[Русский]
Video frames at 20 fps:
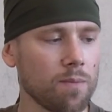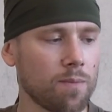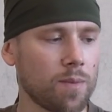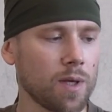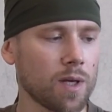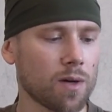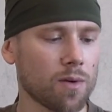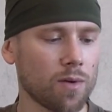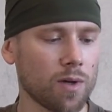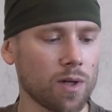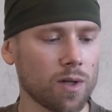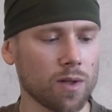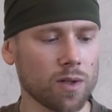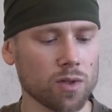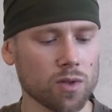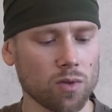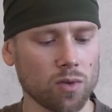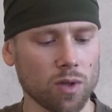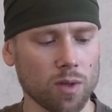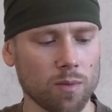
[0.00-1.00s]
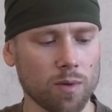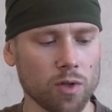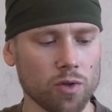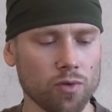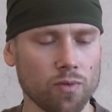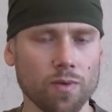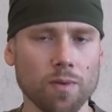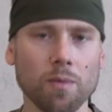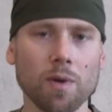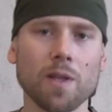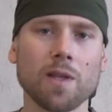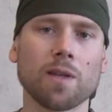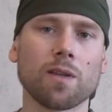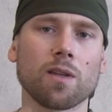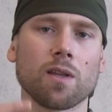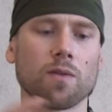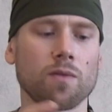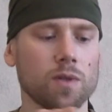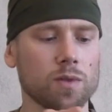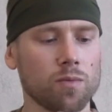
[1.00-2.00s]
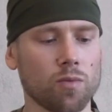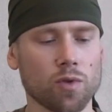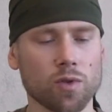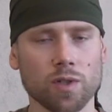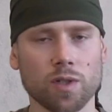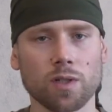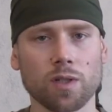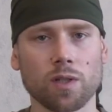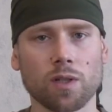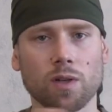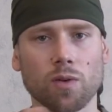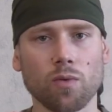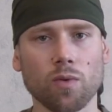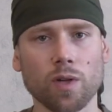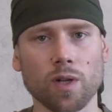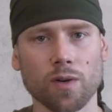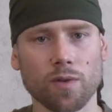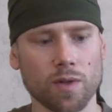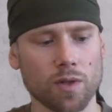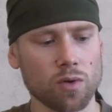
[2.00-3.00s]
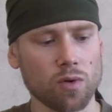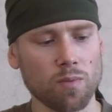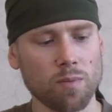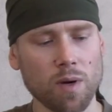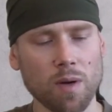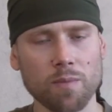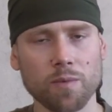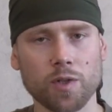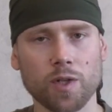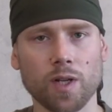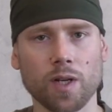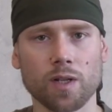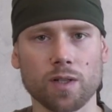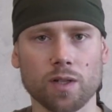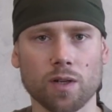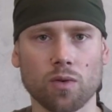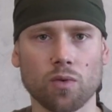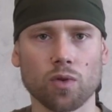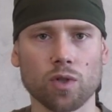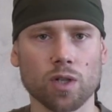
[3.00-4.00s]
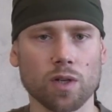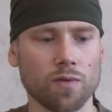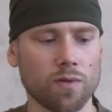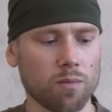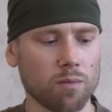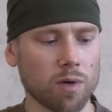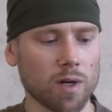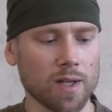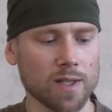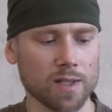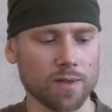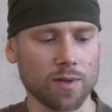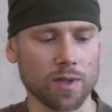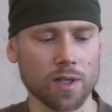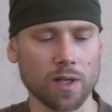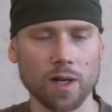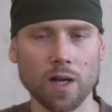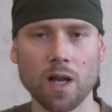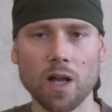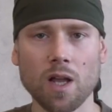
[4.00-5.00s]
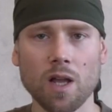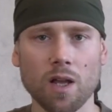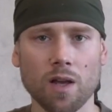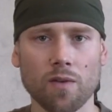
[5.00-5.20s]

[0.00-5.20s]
Первое, на что я обращу внимание, это невозможность отрегулировать хоп-ап через окошко выбрасывателя.